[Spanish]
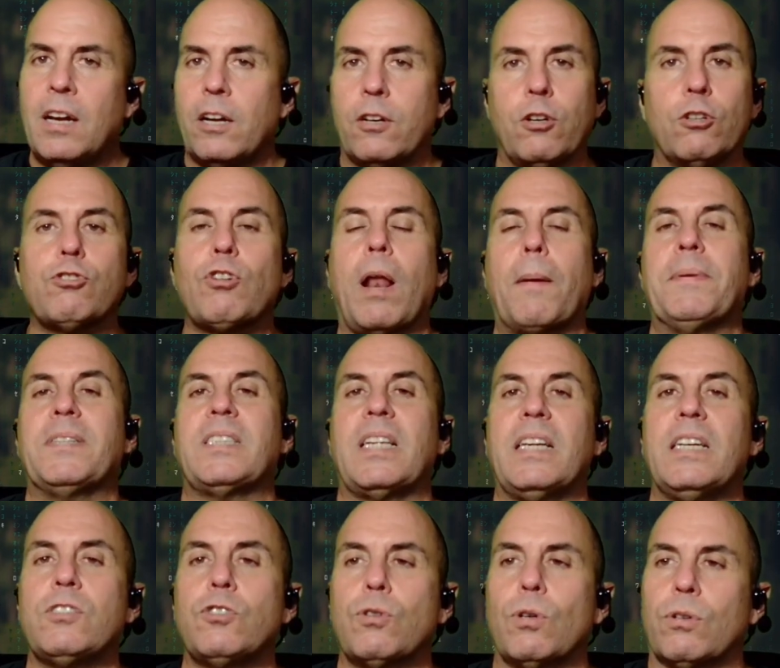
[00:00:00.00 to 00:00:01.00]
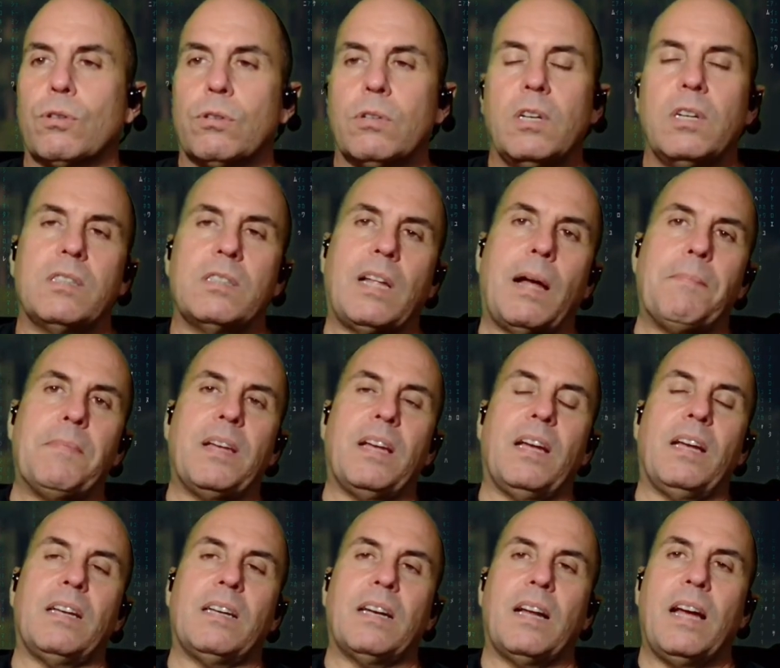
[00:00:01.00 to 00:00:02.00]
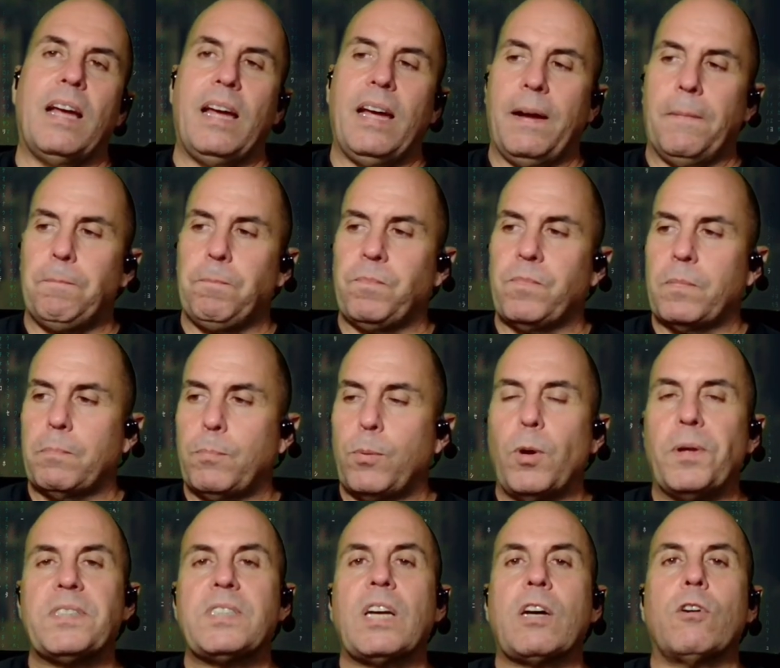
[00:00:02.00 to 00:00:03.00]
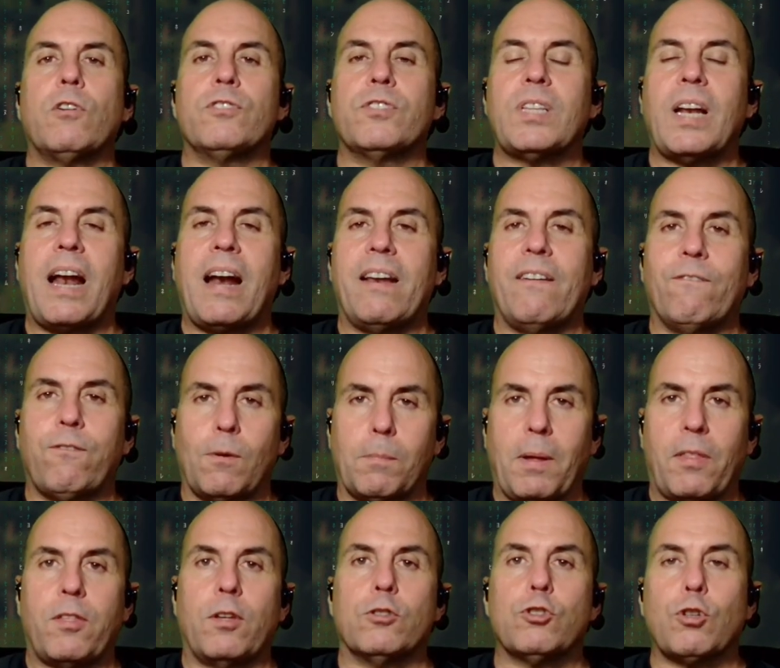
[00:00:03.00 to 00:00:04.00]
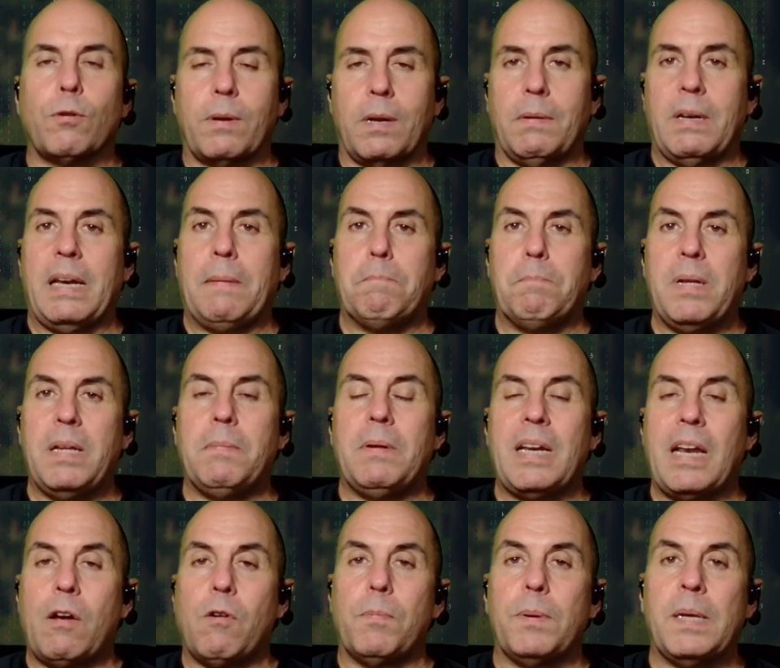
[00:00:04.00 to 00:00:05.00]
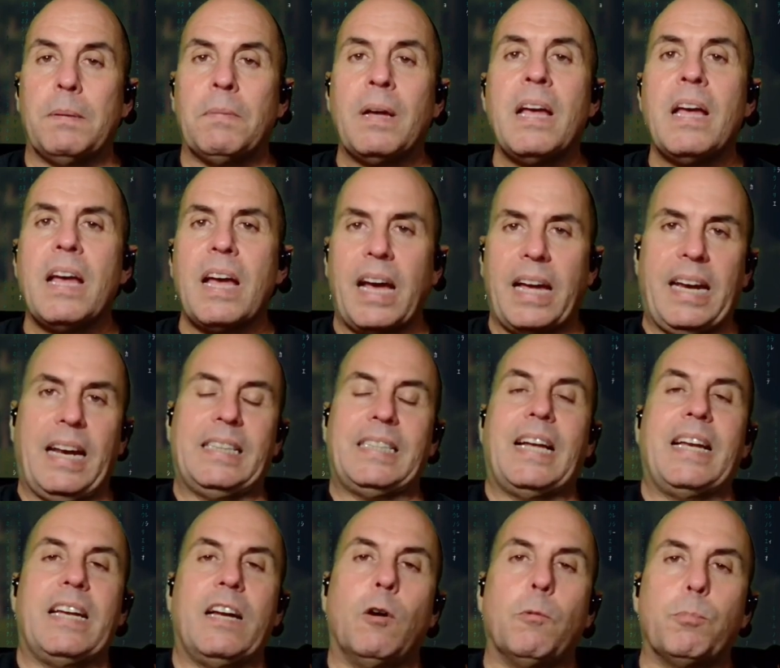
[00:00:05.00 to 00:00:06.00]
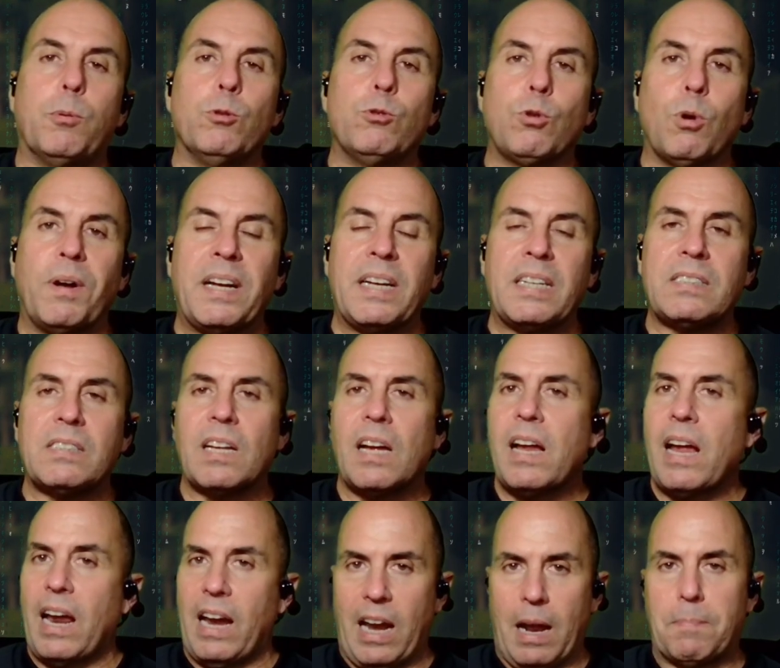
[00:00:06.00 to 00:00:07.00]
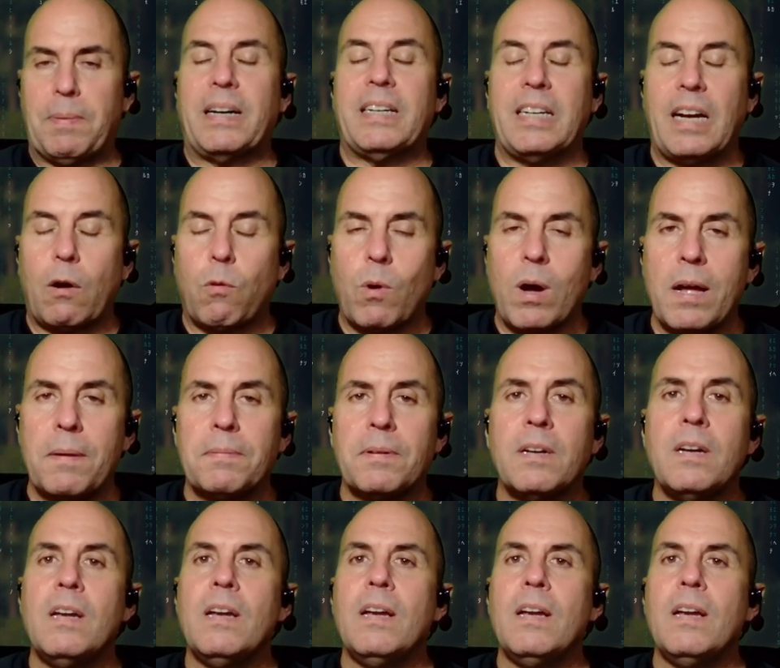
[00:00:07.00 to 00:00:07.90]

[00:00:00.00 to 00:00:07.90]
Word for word: No solamente de esto, también em, puedes encontrar información sobre BIM y NeoBIM en atareao.es, en la página web.